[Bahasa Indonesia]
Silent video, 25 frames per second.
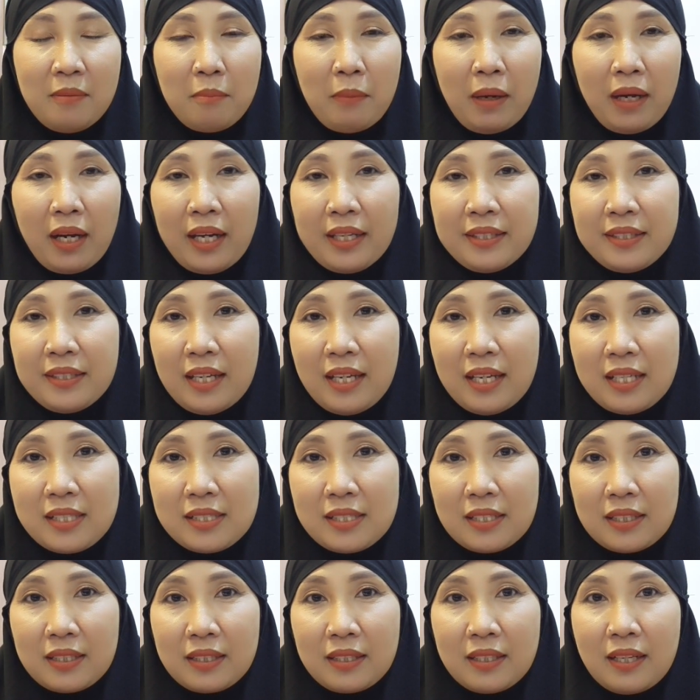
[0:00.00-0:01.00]
Makanya
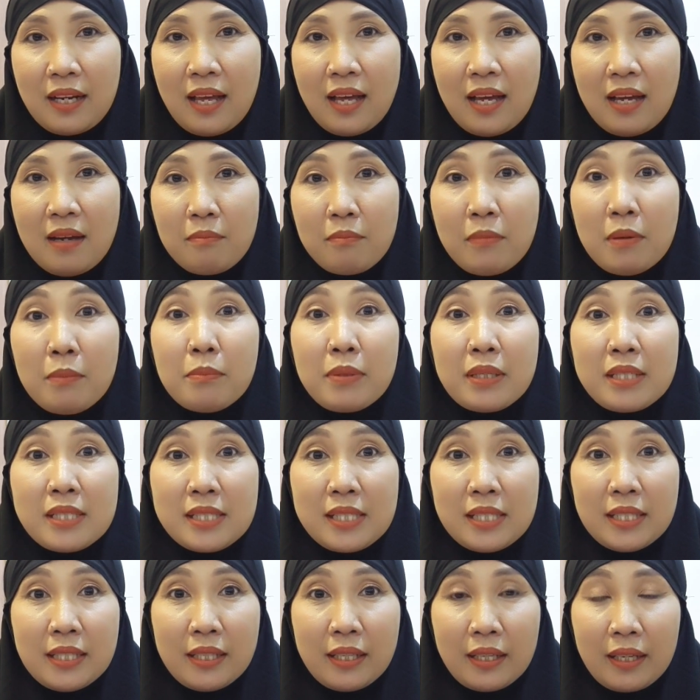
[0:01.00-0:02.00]
setelah
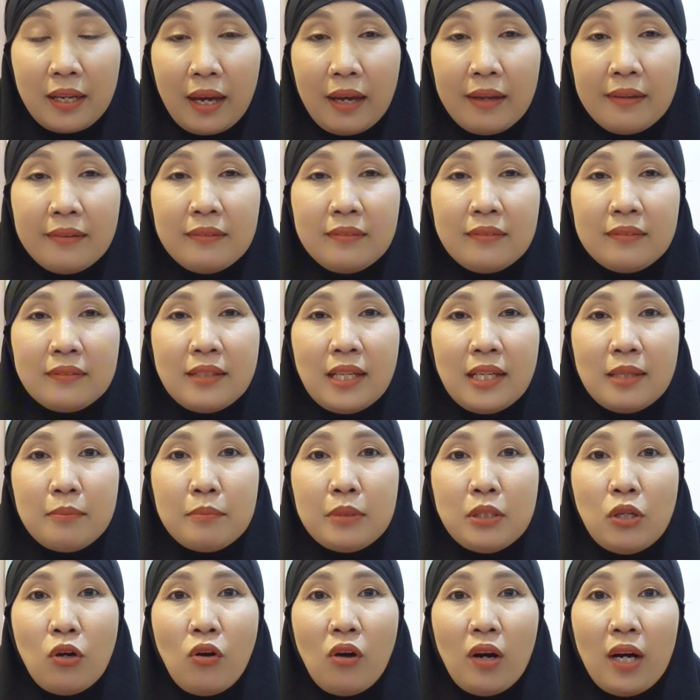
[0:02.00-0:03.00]
membersihkan dan
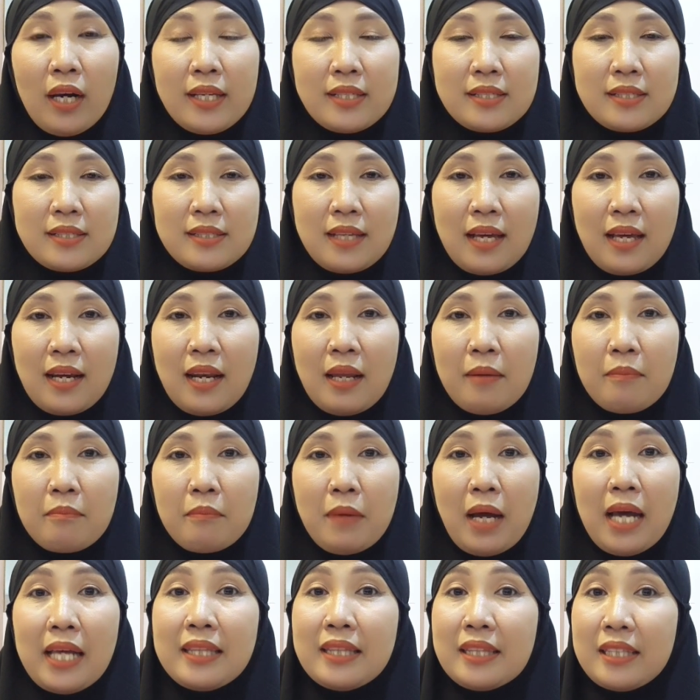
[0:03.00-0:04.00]
mengoles
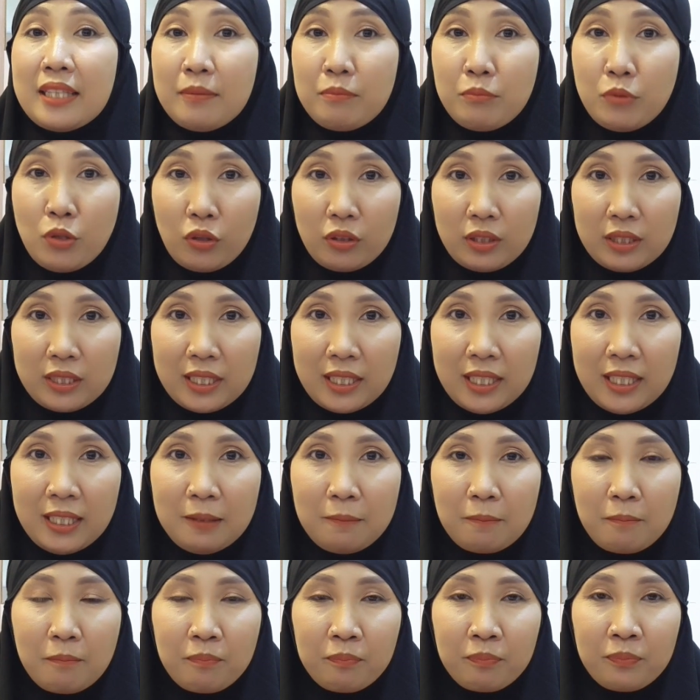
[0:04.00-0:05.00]
salap
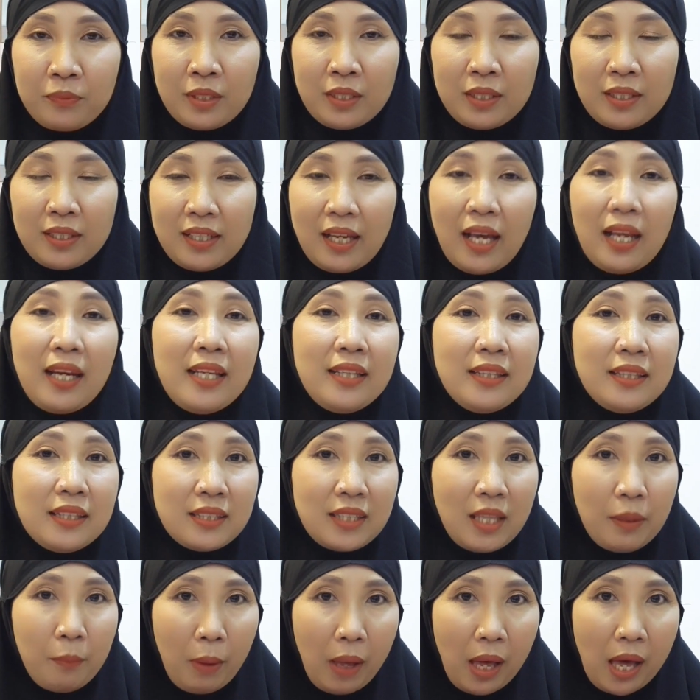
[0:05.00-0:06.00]
antibiotik, kalian
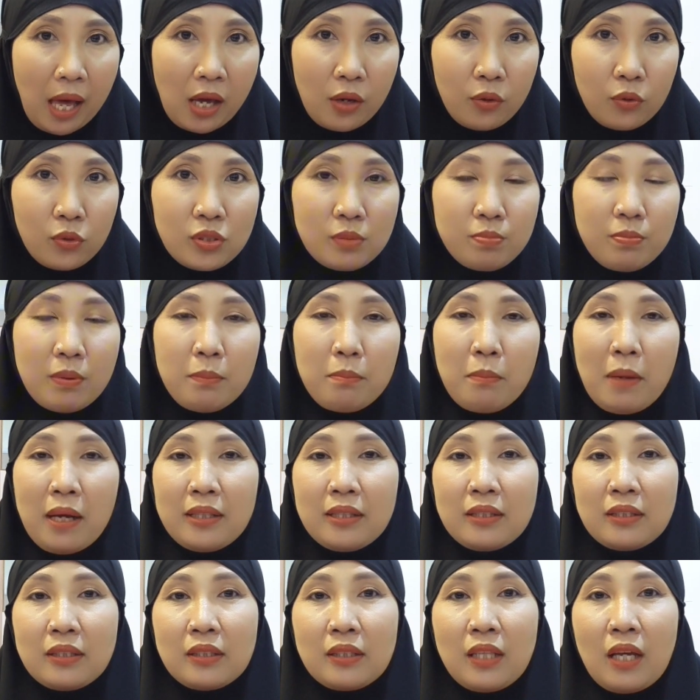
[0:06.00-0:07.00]
tetap harus
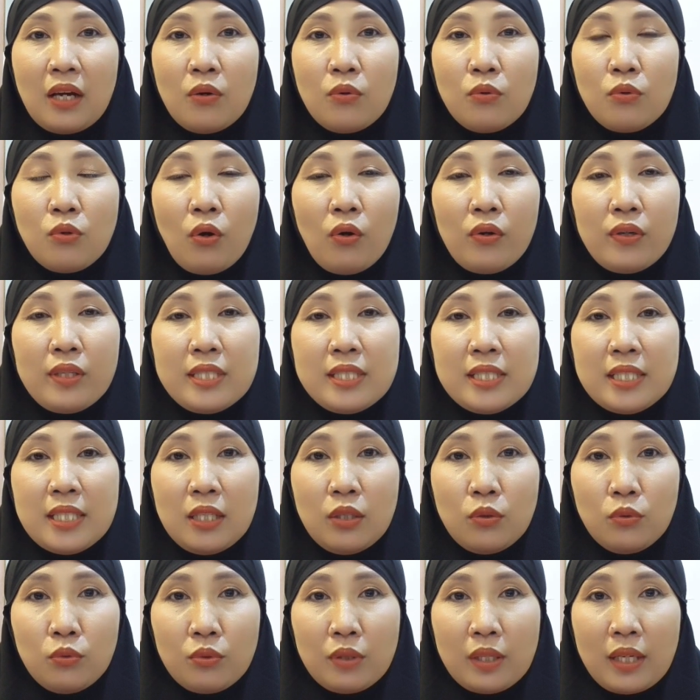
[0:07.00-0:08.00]
memantau
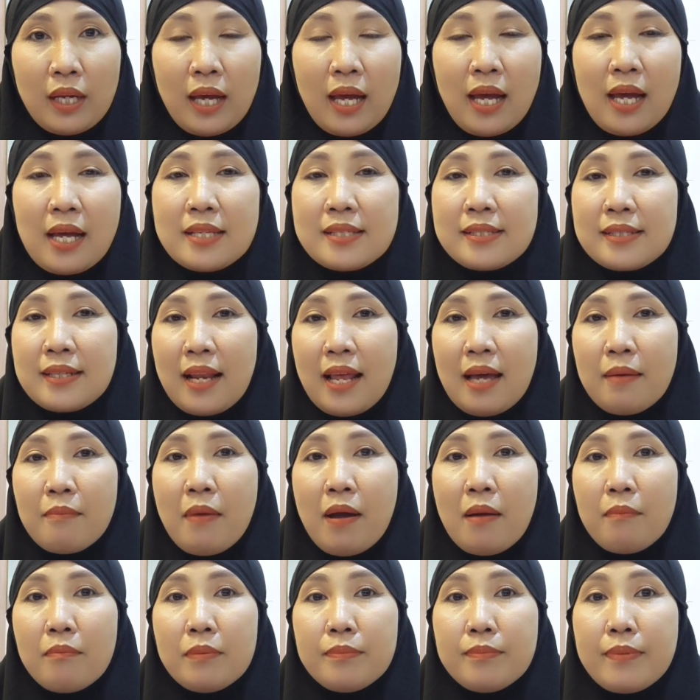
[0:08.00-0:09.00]
kondisi luka
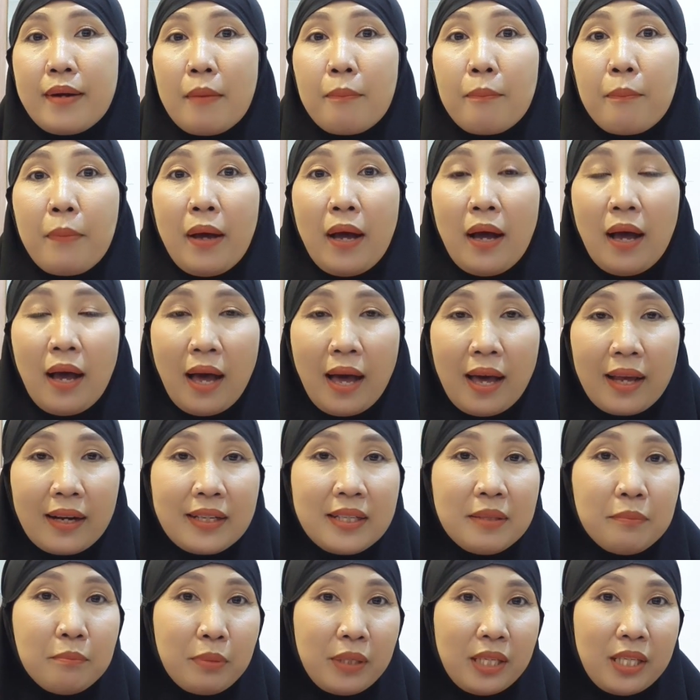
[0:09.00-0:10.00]
selama beberapa
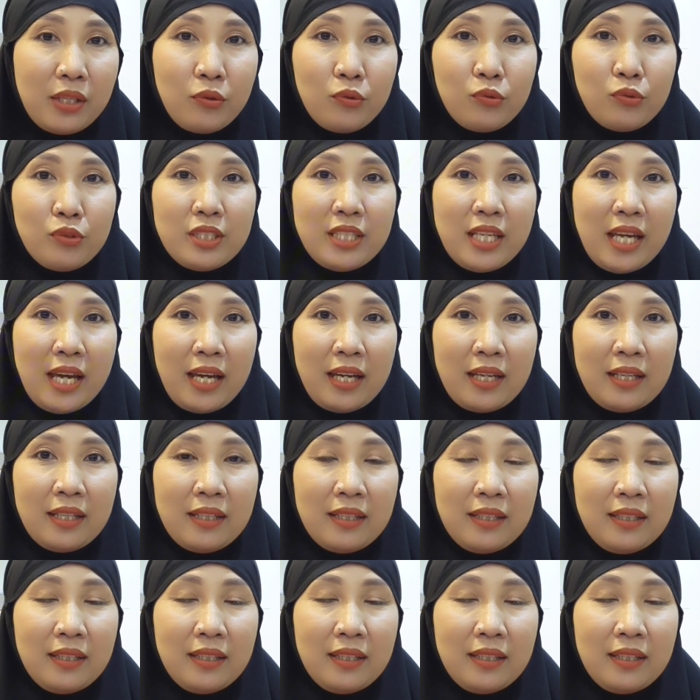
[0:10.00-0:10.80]
hari berikutnya.